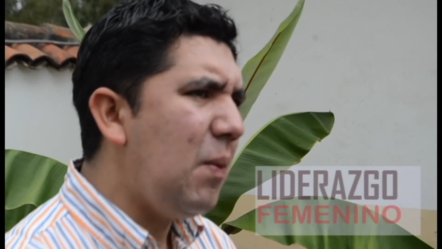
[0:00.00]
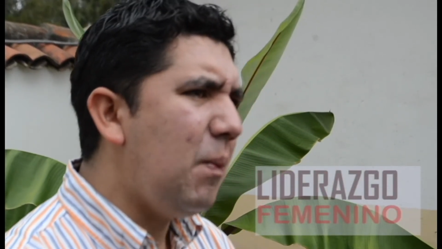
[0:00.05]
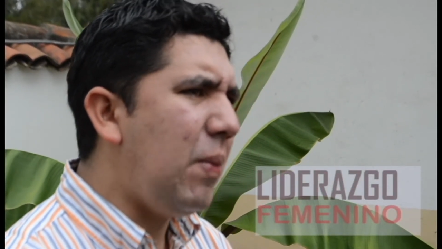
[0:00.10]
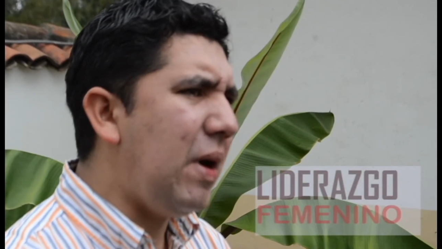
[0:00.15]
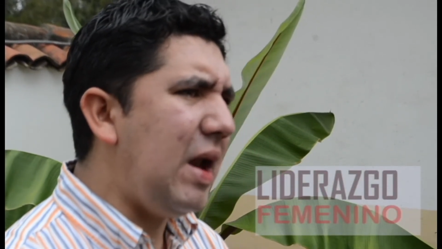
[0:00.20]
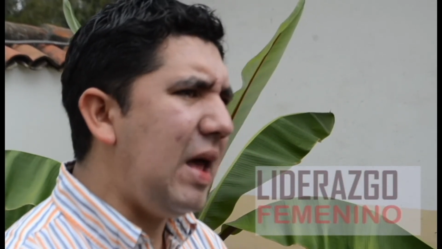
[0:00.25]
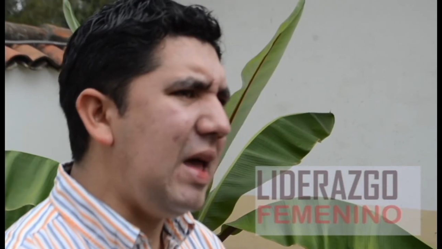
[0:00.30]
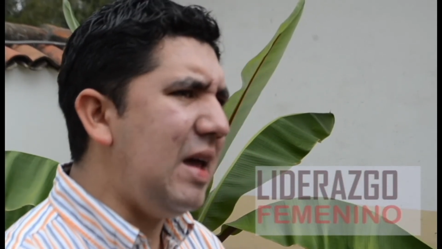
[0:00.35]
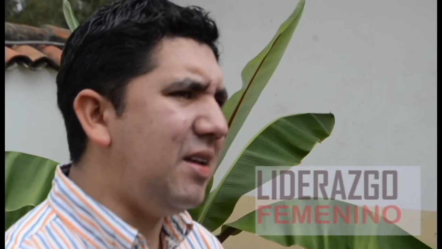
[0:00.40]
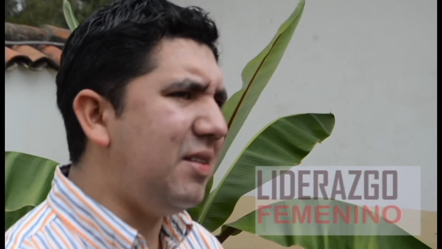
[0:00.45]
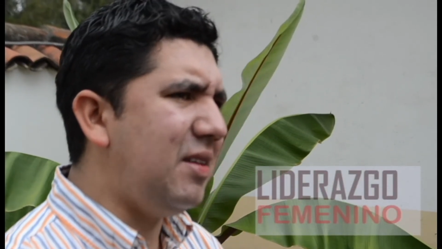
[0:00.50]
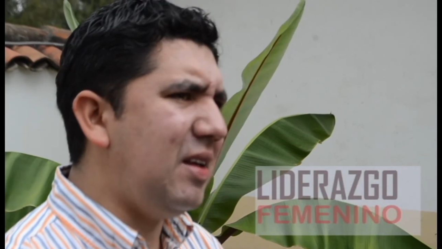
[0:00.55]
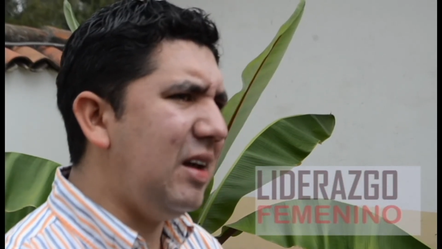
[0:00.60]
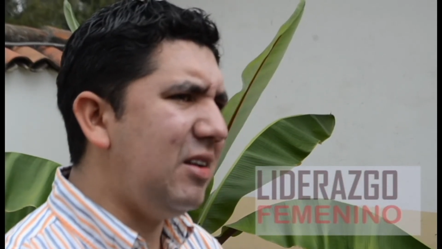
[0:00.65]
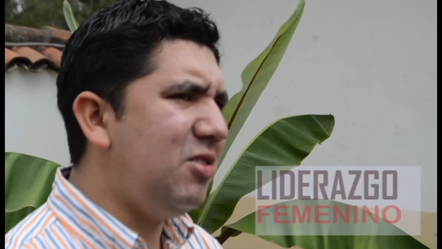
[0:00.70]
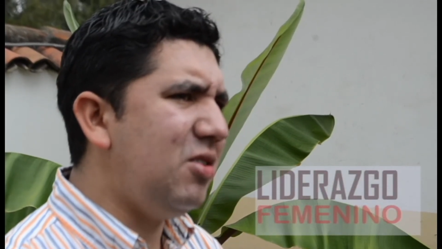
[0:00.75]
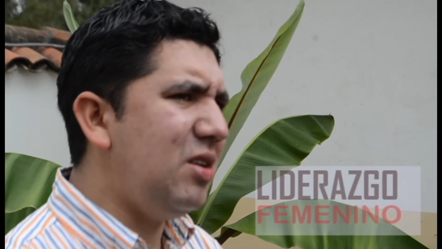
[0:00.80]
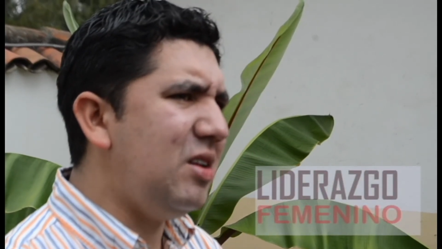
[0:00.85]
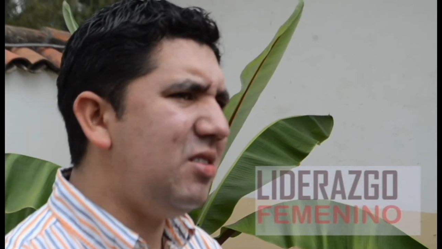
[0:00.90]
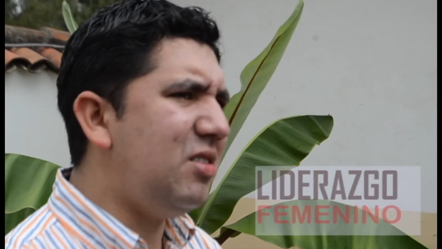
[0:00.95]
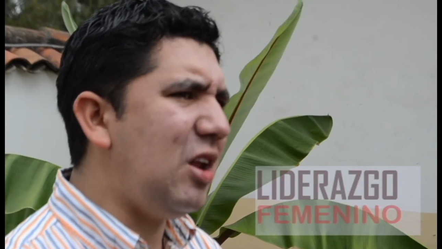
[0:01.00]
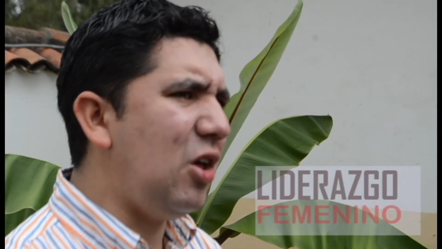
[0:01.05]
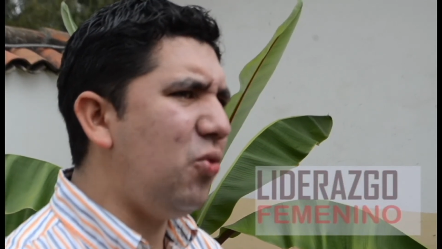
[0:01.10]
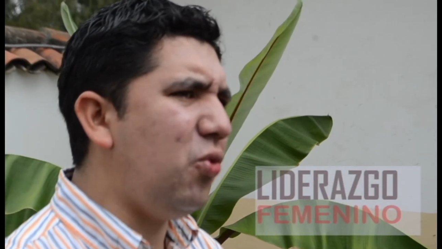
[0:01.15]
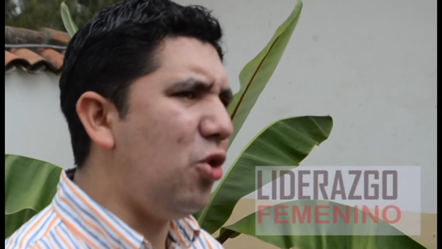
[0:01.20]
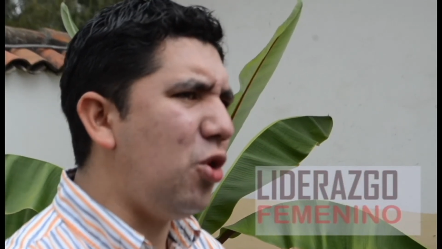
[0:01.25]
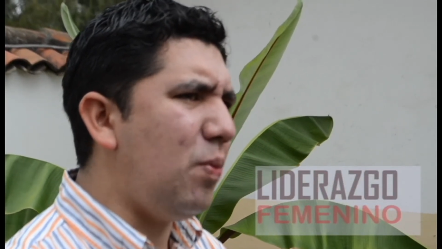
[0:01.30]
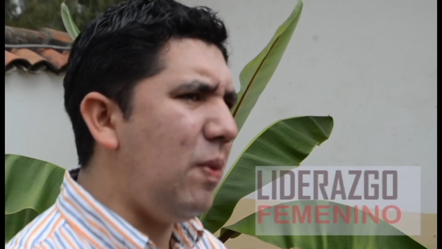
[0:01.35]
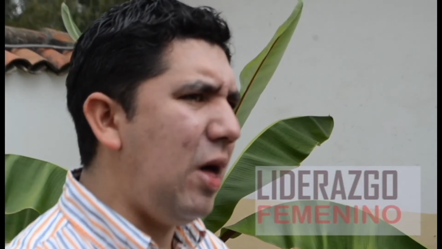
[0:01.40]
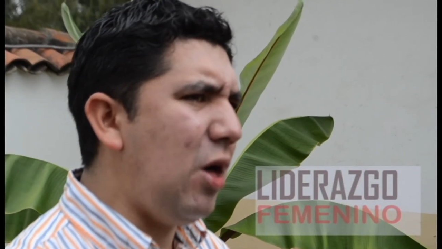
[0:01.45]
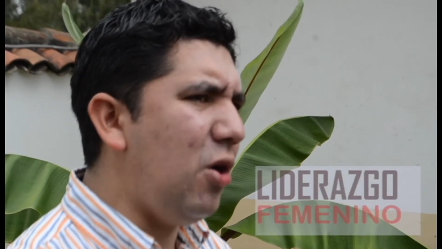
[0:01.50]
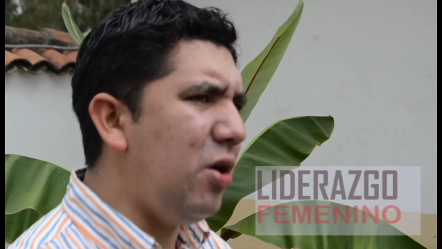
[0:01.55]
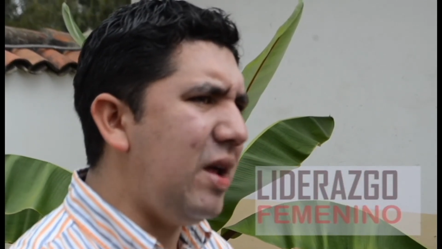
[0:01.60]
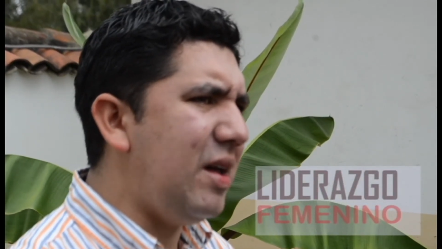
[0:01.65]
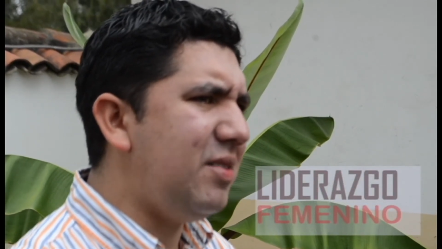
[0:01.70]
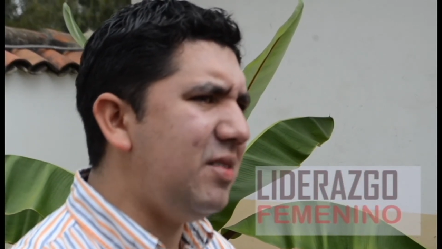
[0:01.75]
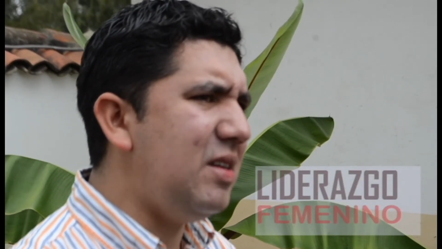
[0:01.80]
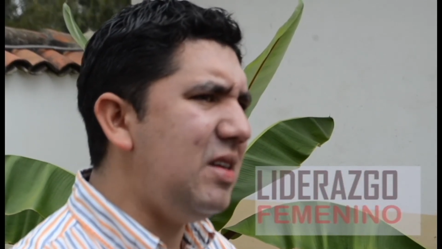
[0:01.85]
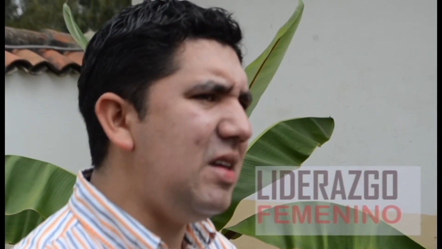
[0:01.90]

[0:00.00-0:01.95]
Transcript: para ejercer acciones transformadoras